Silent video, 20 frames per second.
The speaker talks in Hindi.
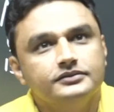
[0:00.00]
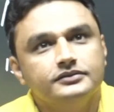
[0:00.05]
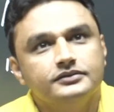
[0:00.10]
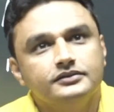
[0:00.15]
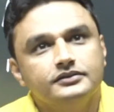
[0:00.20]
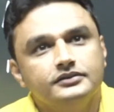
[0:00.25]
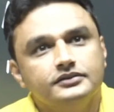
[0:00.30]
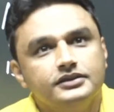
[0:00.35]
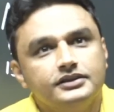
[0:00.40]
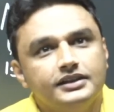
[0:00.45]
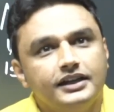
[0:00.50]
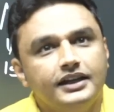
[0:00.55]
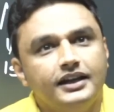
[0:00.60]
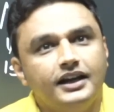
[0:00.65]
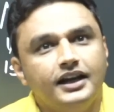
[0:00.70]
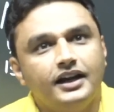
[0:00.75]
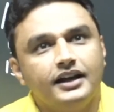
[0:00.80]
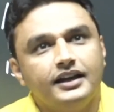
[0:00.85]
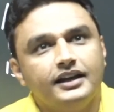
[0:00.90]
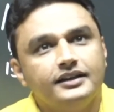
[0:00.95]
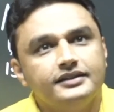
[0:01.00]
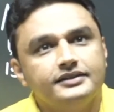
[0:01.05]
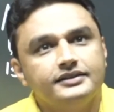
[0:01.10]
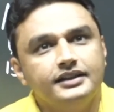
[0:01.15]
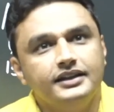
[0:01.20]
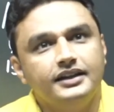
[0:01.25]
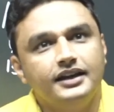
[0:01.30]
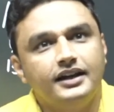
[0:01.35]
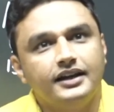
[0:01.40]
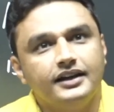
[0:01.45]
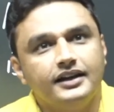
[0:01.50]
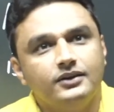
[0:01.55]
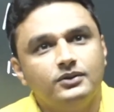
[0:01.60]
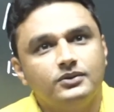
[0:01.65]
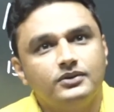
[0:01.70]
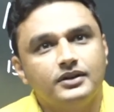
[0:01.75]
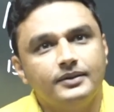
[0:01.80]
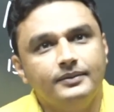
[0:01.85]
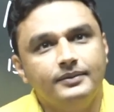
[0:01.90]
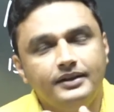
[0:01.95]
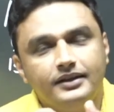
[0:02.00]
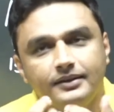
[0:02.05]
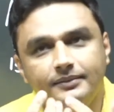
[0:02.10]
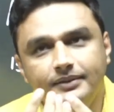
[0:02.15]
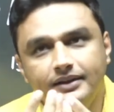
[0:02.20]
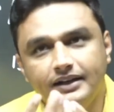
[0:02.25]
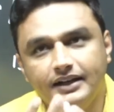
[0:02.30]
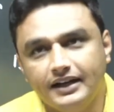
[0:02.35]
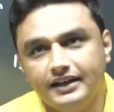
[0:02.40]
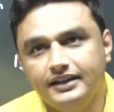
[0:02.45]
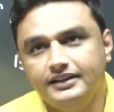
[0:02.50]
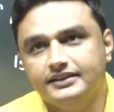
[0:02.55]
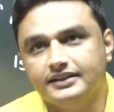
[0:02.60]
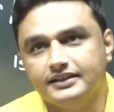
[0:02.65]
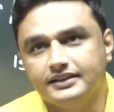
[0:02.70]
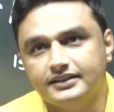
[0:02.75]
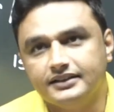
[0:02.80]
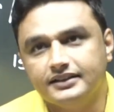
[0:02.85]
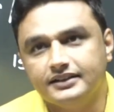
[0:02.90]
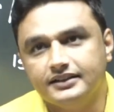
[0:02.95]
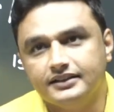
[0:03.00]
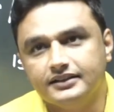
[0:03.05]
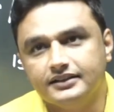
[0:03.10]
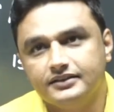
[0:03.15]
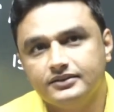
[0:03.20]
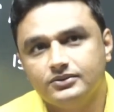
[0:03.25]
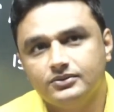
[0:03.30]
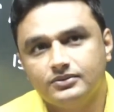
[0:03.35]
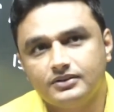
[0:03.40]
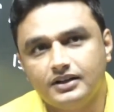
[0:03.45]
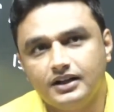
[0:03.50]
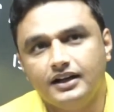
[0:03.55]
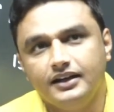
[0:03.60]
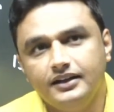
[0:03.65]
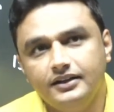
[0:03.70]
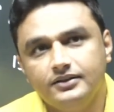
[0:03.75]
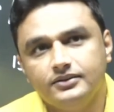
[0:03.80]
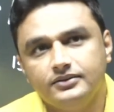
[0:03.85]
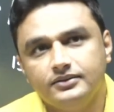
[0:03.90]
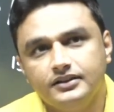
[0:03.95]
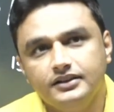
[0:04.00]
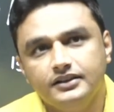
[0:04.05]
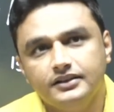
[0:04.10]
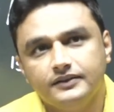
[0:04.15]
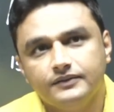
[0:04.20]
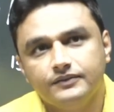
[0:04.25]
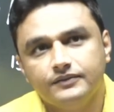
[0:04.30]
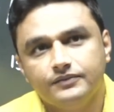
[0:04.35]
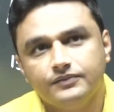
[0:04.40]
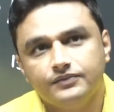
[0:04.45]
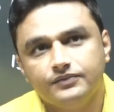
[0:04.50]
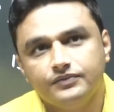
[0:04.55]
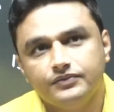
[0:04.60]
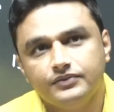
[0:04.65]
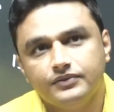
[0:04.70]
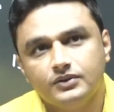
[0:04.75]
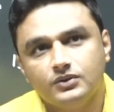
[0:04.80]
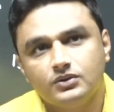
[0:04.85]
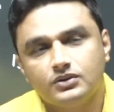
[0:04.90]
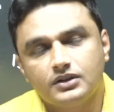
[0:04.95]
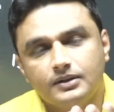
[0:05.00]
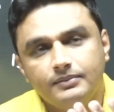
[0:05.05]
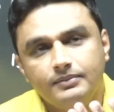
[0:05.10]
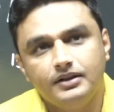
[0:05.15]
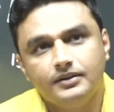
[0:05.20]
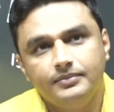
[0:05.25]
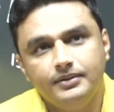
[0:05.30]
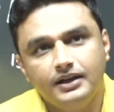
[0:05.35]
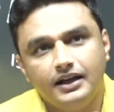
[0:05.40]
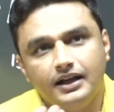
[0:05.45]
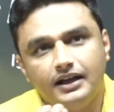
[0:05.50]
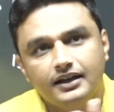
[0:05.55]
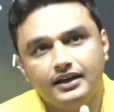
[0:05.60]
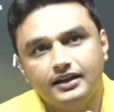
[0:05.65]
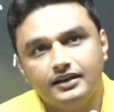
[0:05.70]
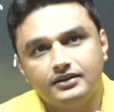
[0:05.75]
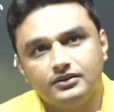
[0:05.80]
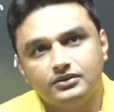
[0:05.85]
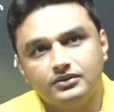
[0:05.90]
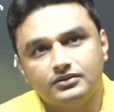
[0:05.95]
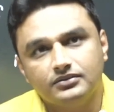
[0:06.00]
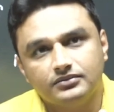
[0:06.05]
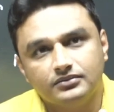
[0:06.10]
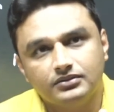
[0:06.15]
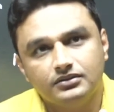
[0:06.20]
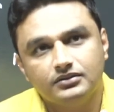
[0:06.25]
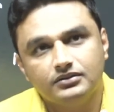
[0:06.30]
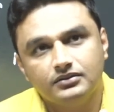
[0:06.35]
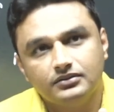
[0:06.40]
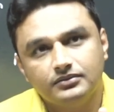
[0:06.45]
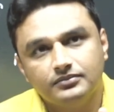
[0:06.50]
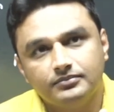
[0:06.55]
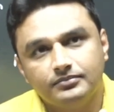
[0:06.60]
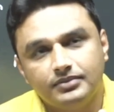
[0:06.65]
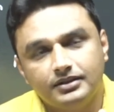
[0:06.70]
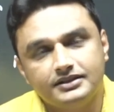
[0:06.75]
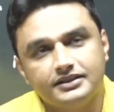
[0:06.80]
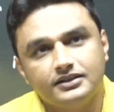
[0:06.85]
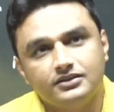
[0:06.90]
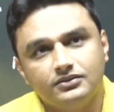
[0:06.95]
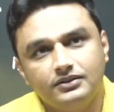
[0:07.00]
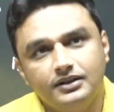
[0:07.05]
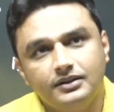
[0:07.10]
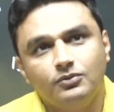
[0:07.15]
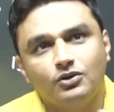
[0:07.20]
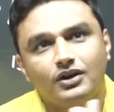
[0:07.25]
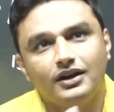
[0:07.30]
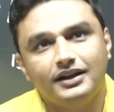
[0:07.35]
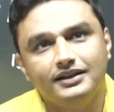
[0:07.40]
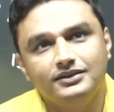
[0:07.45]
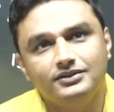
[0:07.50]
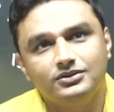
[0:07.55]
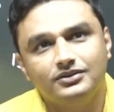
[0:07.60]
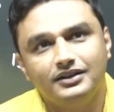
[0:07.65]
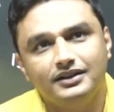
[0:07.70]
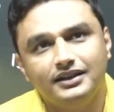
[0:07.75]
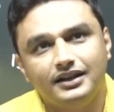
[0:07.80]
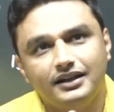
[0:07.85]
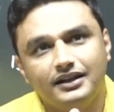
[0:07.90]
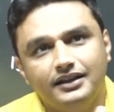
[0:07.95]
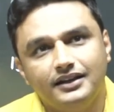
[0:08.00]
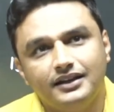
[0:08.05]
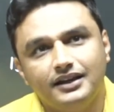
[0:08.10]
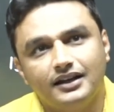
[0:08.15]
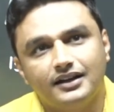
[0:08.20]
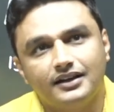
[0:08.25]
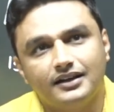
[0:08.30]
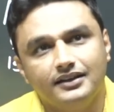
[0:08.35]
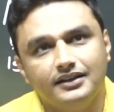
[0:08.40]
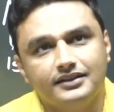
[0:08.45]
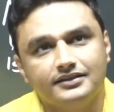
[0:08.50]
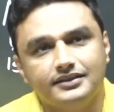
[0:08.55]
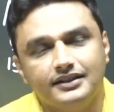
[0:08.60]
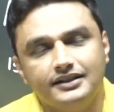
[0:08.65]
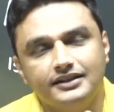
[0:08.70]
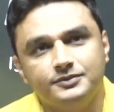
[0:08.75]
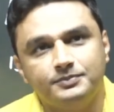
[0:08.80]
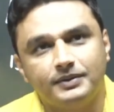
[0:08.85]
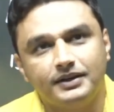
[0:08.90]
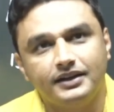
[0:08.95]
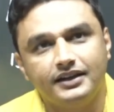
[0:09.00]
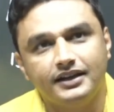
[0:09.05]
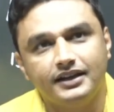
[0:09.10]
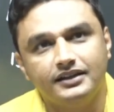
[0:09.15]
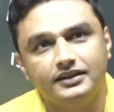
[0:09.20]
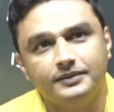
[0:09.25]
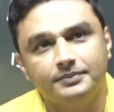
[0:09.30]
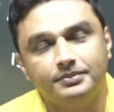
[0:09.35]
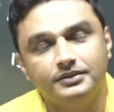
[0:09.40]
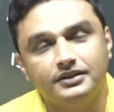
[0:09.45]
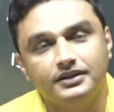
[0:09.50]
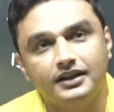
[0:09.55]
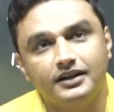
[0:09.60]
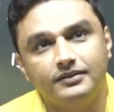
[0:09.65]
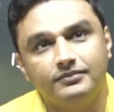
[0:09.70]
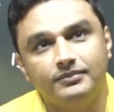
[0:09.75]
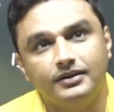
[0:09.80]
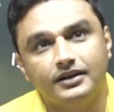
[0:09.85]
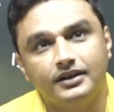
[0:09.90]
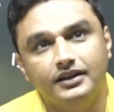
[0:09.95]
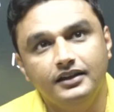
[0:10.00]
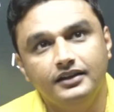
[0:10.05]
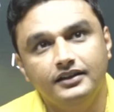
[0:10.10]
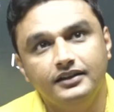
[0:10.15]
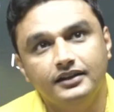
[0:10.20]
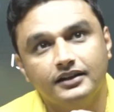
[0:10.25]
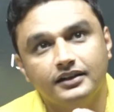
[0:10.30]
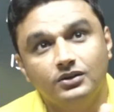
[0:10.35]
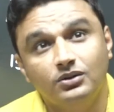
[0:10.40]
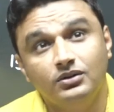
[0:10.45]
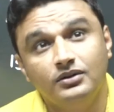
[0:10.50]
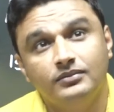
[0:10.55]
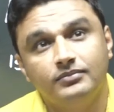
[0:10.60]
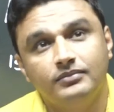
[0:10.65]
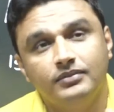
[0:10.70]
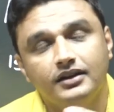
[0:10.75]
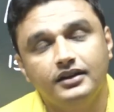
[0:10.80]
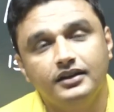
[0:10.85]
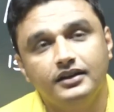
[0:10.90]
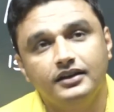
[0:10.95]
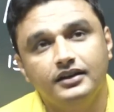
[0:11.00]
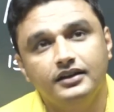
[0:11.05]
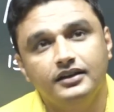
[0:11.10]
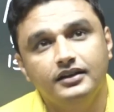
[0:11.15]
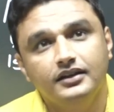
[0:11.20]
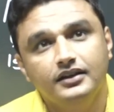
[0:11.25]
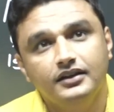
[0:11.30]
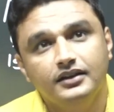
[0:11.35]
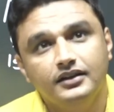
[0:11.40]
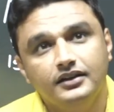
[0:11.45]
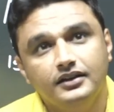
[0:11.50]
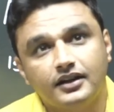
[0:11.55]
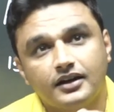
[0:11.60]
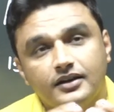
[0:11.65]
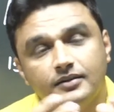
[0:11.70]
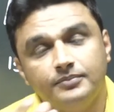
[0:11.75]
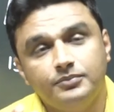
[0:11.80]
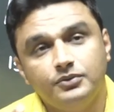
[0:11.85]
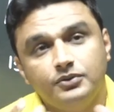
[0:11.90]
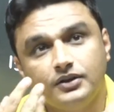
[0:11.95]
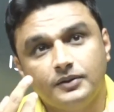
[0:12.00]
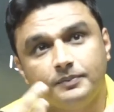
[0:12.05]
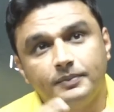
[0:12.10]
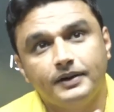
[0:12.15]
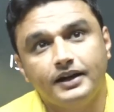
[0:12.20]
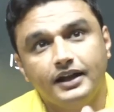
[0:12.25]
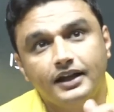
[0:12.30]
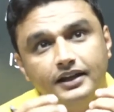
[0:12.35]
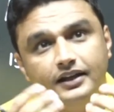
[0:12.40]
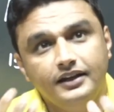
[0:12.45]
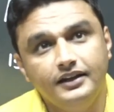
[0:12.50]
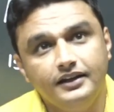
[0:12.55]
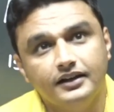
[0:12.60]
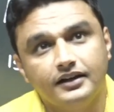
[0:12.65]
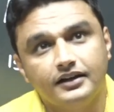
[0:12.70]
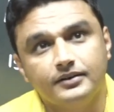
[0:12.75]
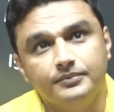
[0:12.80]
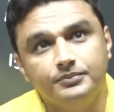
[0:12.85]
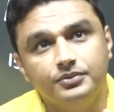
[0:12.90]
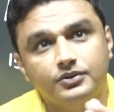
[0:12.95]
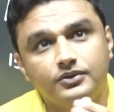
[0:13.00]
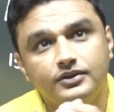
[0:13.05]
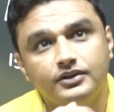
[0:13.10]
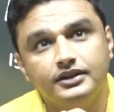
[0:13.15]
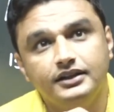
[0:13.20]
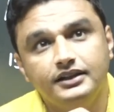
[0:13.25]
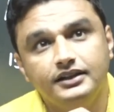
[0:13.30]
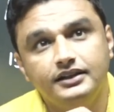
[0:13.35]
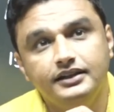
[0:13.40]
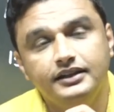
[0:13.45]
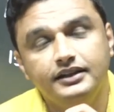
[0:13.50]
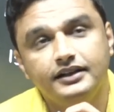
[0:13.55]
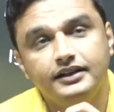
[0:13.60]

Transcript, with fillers: शेर आ गया शेर आ गया वो कभी कभी आ ही जाता है तो वो कहानी होगी वो कभी कभी आ गया तो बच्चा तो डिमोरलाइज होगा यार ये क्या कर दिया साइंस पढ़ के आए थे पंद्रह नंबर की या दो नंबर की है यार कंप्यूटर पढ़ा ही नहीं या कंप्यूटर दे दिया